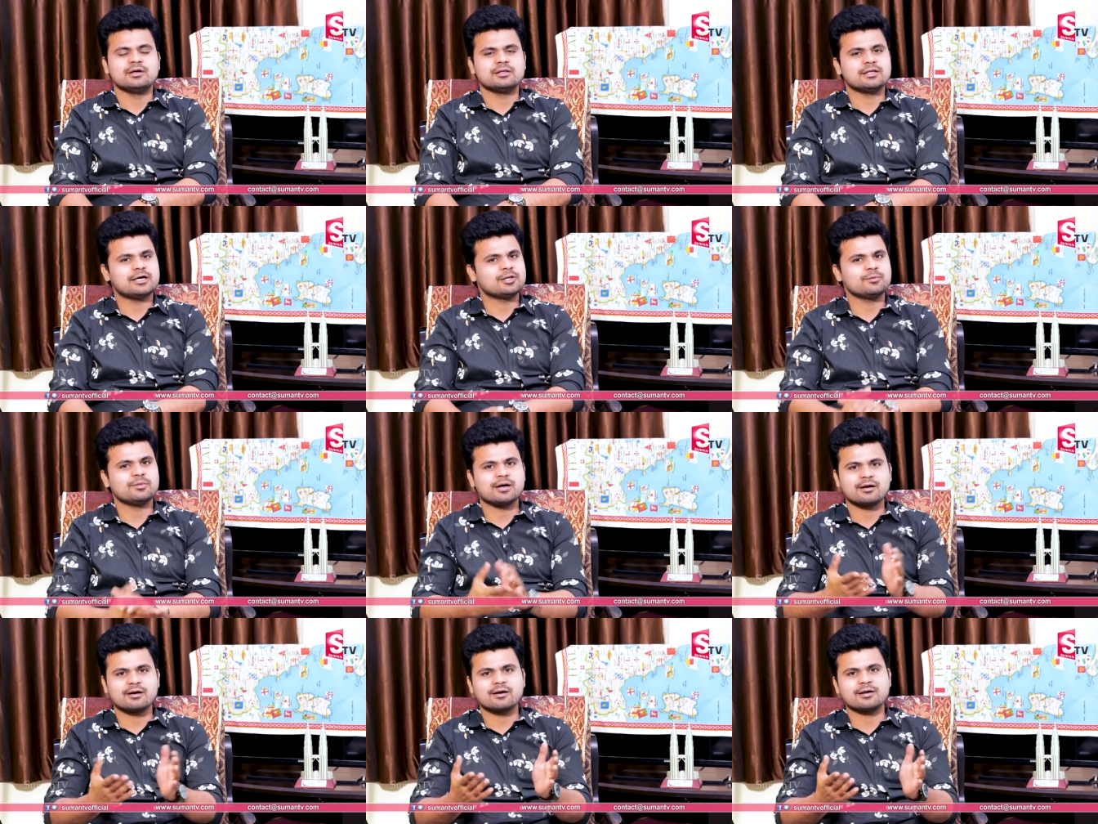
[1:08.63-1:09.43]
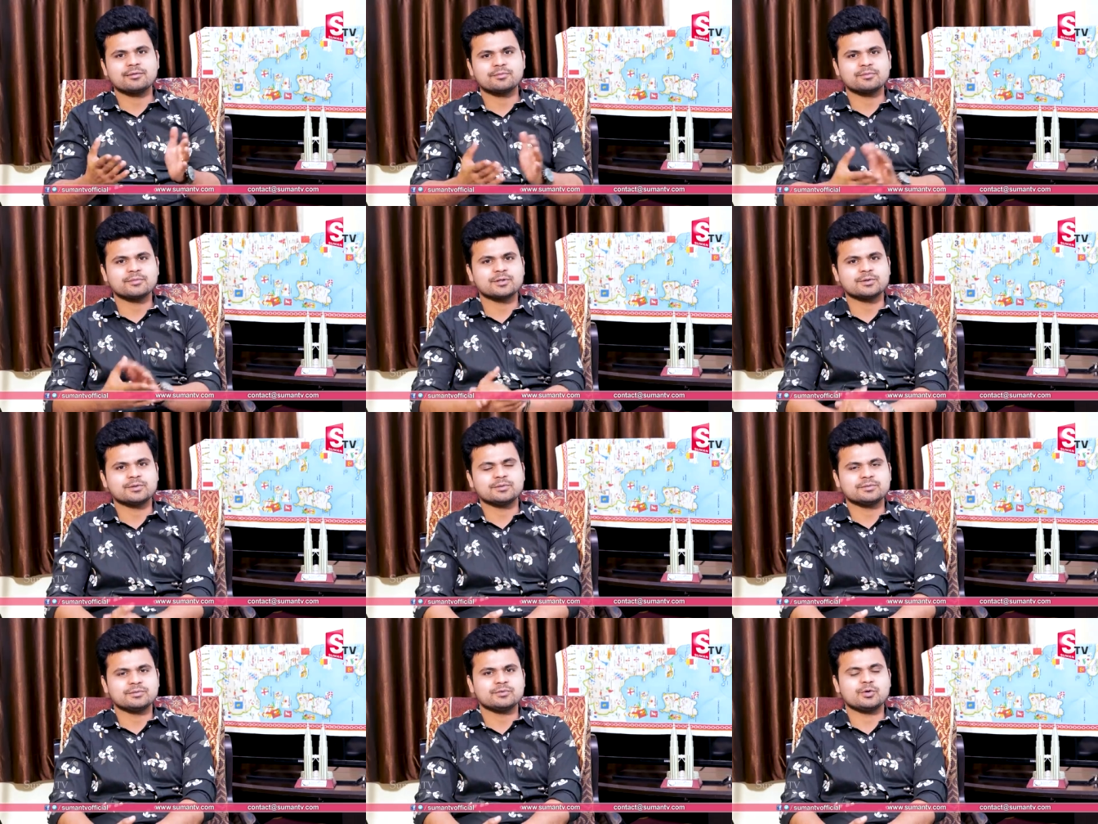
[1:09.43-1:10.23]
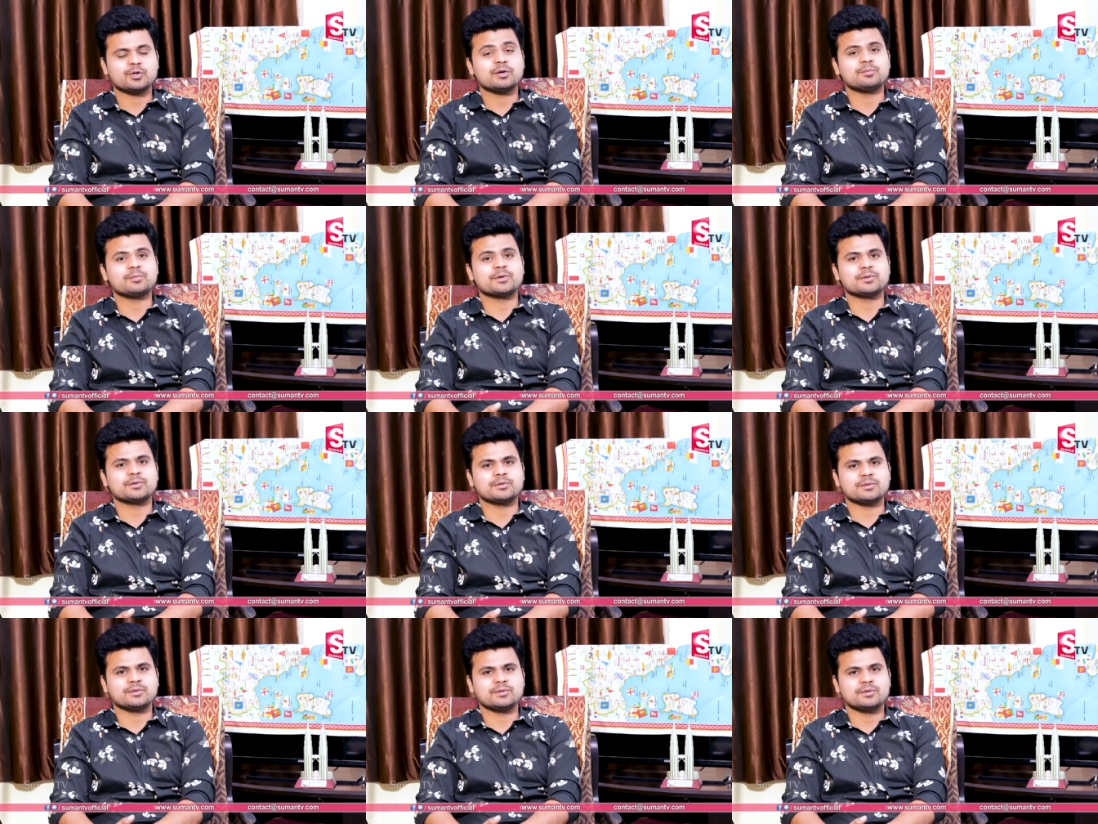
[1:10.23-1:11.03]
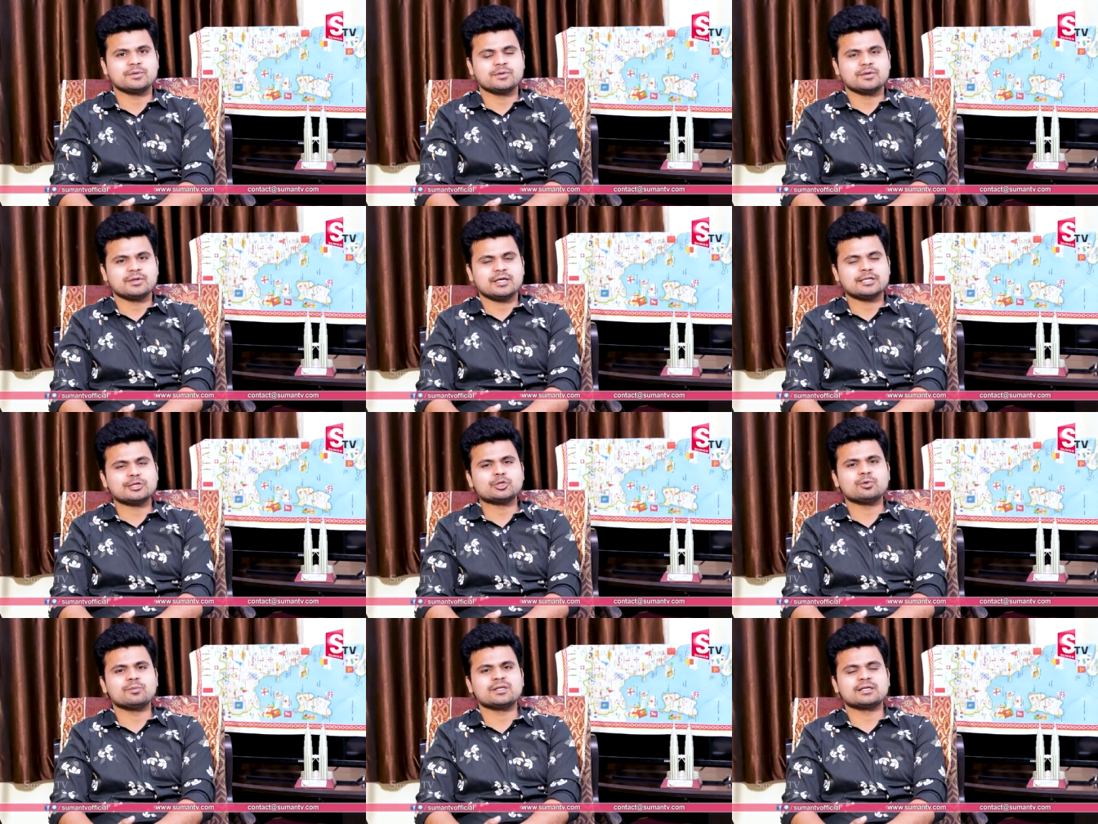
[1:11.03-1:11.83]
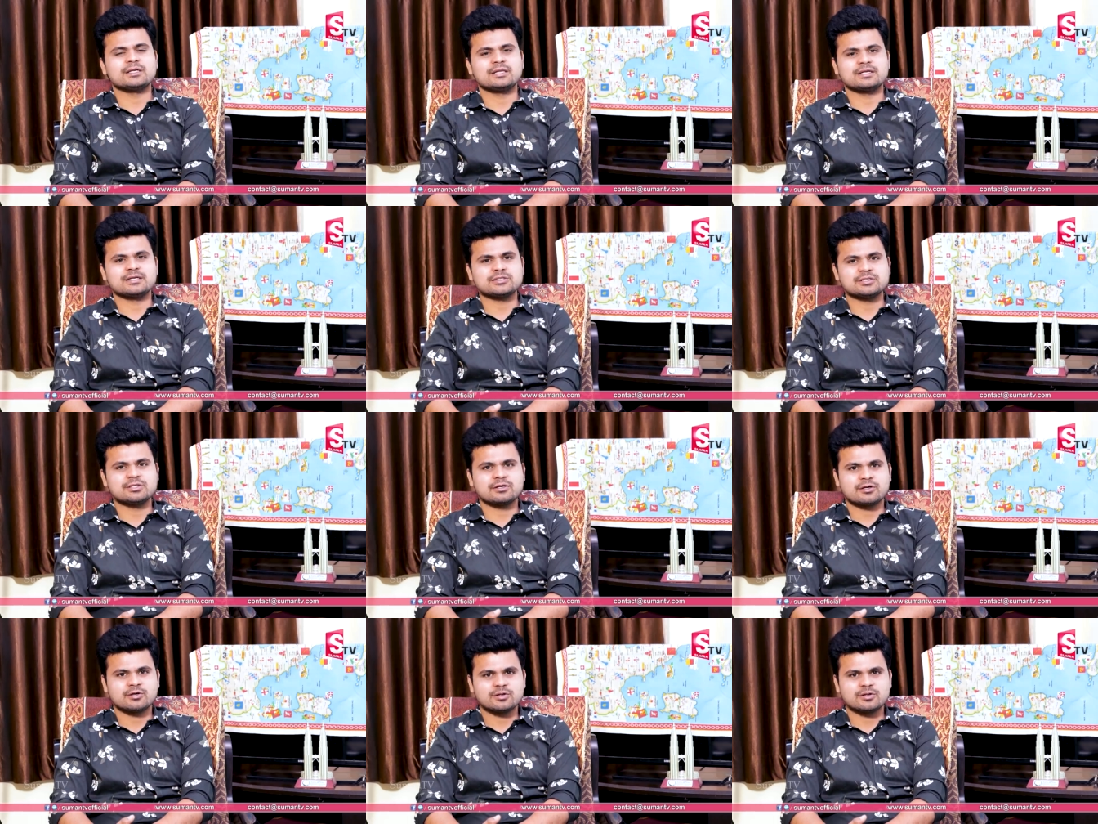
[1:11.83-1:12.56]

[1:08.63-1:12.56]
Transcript: దానిలో భాగంగా ఇప్పుడు మనం ఒకప్పుడు ఎంతోమందిని అలరించిన